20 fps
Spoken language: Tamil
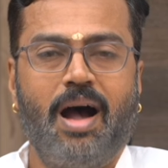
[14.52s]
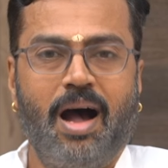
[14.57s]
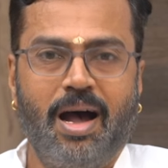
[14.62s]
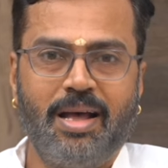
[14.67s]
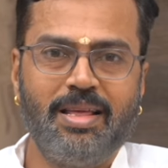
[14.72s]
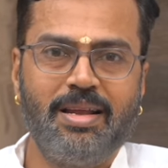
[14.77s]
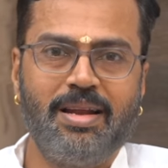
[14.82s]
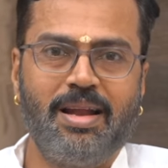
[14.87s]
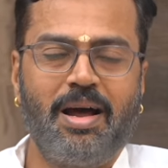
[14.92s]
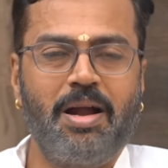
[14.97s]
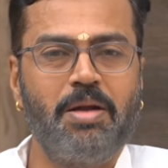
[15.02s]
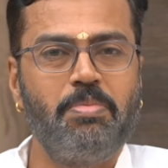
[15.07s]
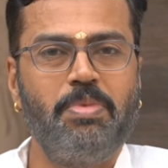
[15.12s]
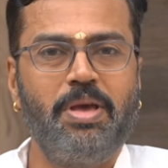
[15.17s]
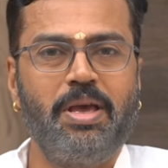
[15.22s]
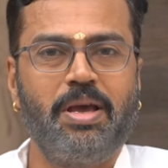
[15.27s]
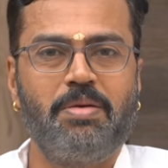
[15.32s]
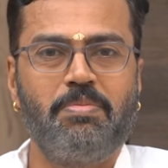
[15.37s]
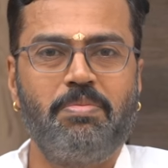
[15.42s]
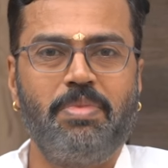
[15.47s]
ஆதன்
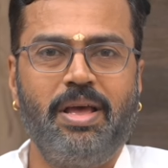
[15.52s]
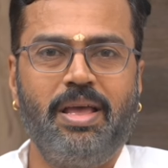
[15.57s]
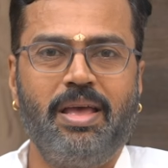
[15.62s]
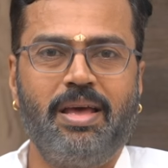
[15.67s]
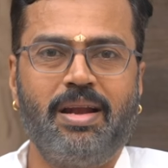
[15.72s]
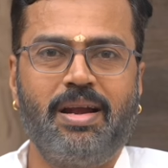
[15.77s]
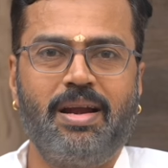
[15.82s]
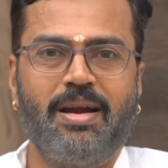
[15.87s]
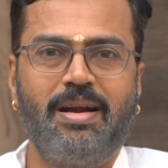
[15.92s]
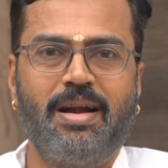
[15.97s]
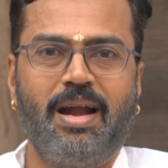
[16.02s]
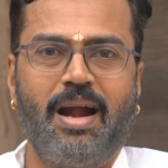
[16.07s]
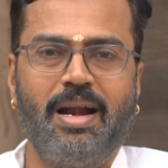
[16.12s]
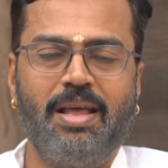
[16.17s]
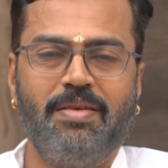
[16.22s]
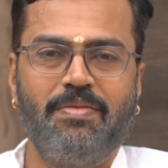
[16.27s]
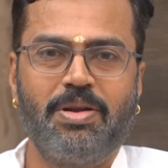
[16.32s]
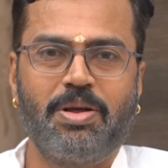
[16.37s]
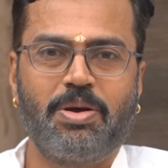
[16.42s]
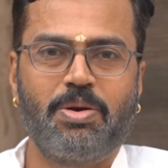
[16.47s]
ஆன்மீகம் நேயர்கள்
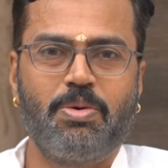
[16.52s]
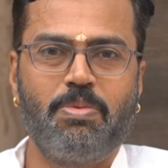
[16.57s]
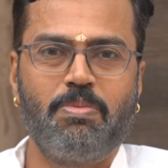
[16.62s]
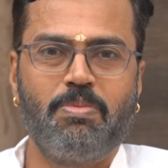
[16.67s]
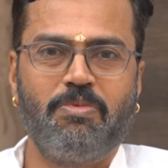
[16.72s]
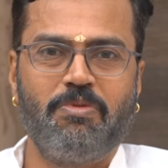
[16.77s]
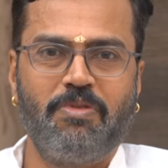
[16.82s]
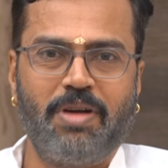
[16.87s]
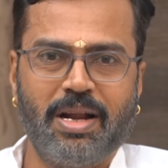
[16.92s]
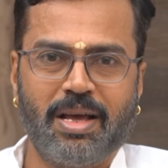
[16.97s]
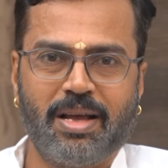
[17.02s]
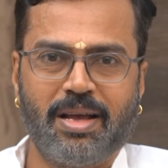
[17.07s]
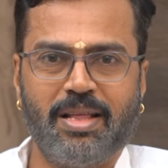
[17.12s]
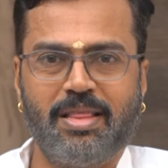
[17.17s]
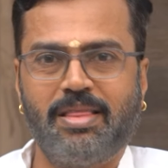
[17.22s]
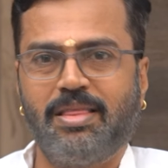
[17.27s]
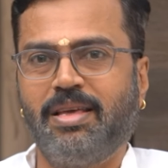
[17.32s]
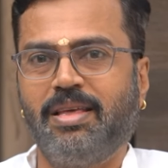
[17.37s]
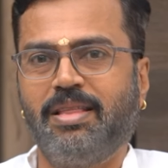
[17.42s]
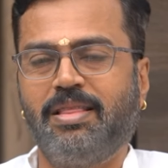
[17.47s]
அனைவருக்கும்
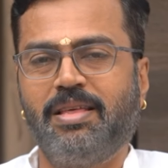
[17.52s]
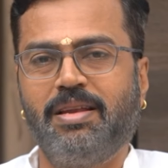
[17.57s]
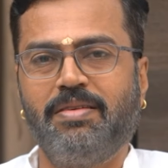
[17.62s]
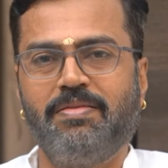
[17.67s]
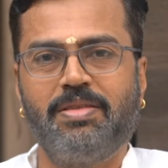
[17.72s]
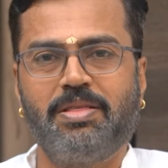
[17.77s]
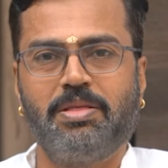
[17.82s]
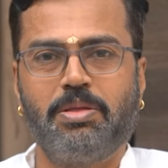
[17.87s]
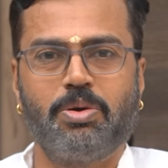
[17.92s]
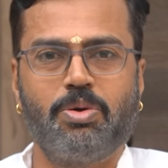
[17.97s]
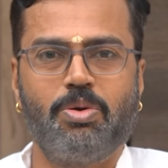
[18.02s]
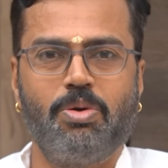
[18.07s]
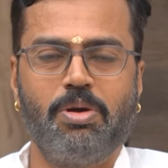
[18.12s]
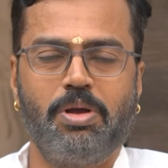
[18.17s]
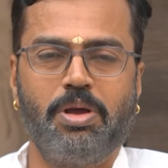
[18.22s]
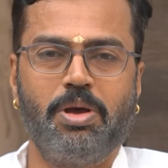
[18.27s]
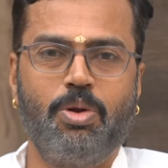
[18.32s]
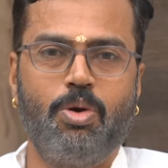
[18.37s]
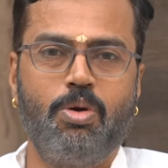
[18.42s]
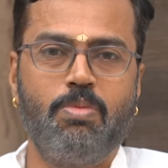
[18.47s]
வணக்கத்தை தெரிவித்துக்
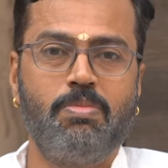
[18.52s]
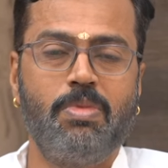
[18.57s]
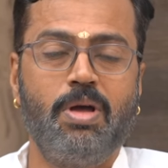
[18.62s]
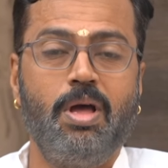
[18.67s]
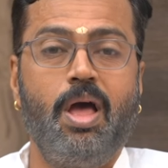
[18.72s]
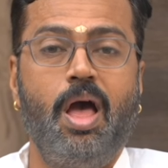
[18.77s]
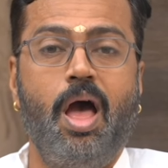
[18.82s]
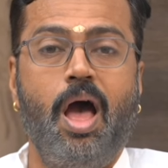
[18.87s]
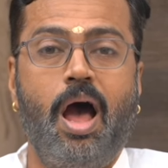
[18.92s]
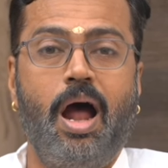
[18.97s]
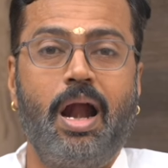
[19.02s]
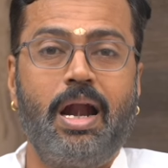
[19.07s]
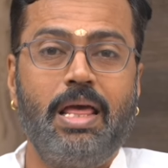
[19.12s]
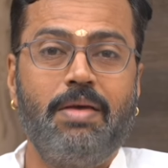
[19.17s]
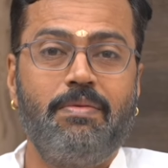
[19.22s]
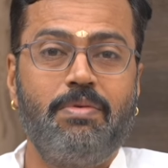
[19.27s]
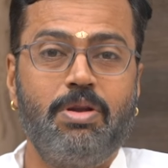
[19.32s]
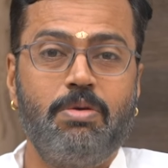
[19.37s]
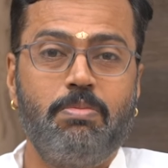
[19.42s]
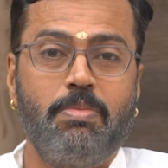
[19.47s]
கொள்கிறோம்
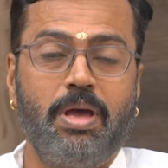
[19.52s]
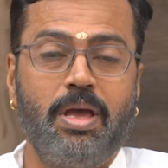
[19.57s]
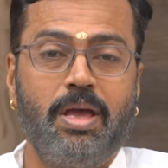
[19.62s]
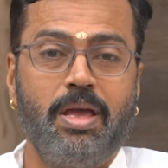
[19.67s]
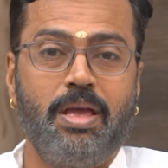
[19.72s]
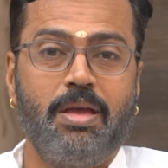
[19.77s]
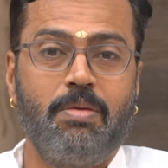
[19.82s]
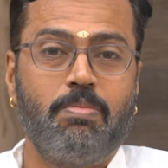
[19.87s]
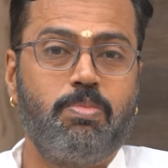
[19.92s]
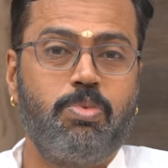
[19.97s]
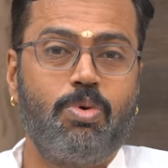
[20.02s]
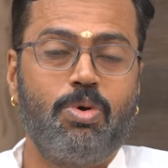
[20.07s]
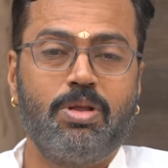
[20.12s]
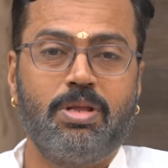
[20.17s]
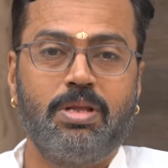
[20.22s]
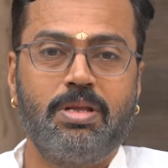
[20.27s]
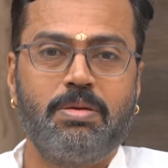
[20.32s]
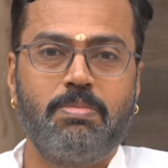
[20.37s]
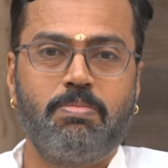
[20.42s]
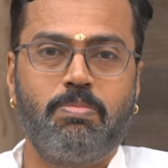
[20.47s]
அனைவருமே
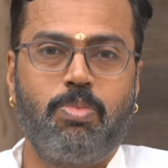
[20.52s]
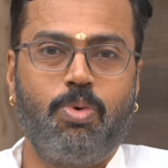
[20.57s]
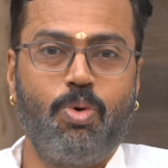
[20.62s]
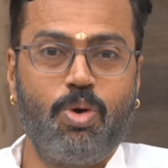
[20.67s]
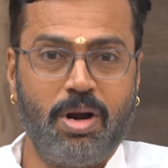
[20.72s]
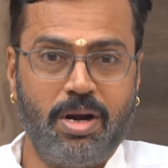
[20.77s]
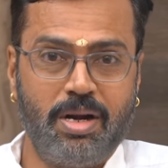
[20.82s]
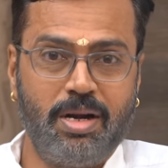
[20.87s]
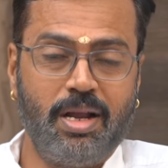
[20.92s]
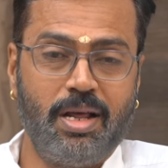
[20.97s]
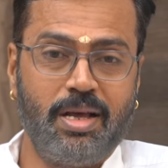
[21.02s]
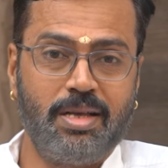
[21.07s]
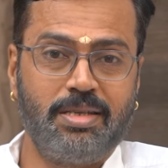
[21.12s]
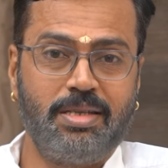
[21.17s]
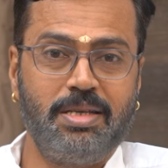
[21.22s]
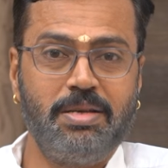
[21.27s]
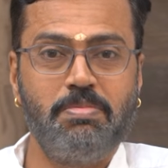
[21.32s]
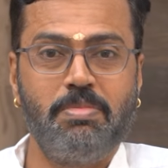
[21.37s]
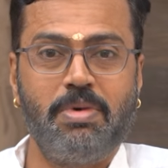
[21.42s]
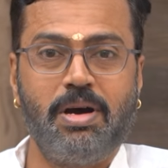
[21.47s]
இப்பொழுது
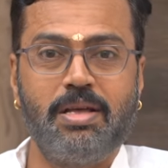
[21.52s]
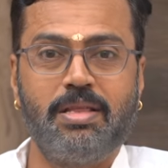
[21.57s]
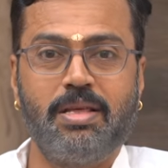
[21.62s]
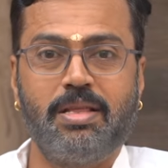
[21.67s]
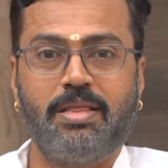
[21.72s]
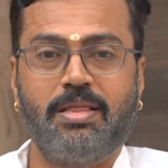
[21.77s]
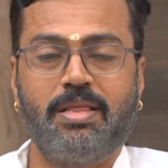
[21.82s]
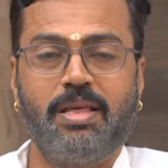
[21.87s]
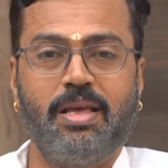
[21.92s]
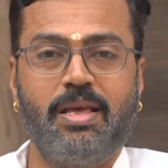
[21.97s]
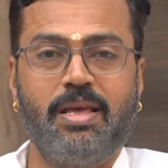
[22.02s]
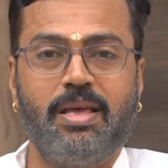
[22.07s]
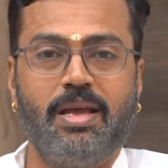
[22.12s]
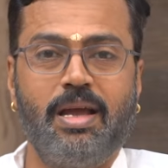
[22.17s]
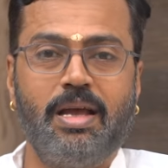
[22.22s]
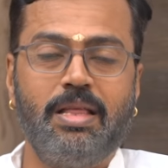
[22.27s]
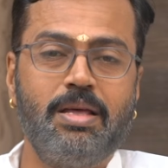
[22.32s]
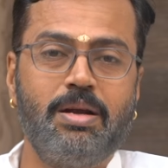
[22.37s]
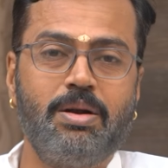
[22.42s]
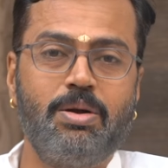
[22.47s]
புரட்டாசி மாதத்தை
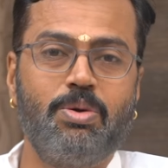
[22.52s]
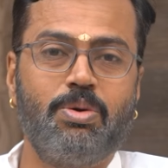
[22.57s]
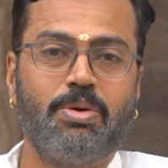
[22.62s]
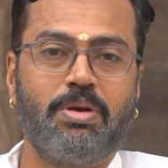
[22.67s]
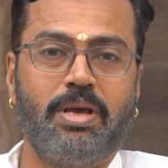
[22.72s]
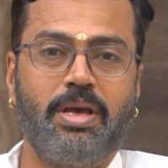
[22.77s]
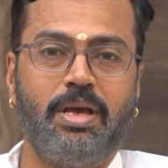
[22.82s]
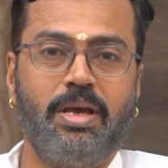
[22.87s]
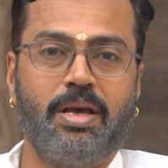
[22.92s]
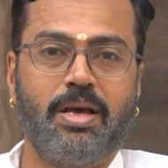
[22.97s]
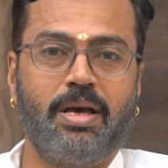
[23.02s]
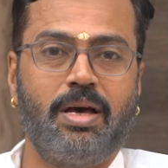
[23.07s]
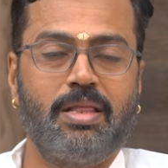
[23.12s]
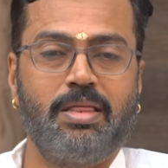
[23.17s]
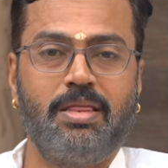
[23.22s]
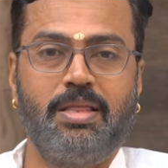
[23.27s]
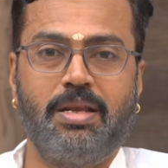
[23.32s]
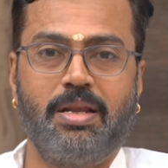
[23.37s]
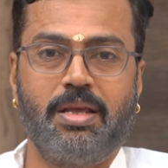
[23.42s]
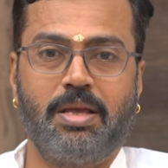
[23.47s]
எதிர்நோக்கி
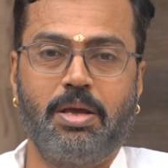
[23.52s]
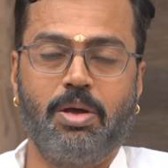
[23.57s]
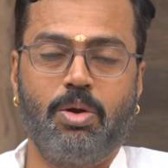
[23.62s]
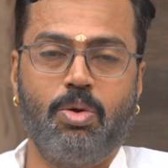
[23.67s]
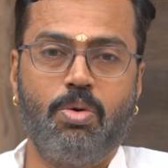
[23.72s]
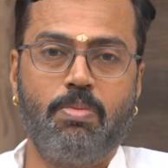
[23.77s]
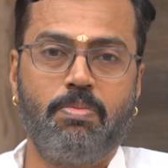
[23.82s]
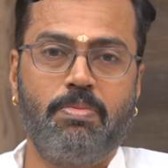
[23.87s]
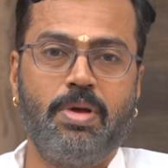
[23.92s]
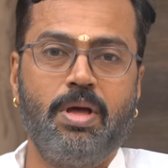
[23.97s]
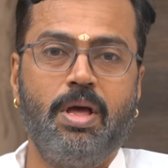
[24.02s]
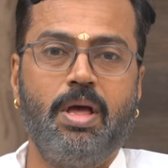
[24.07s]
காத்திருக்கிறோம்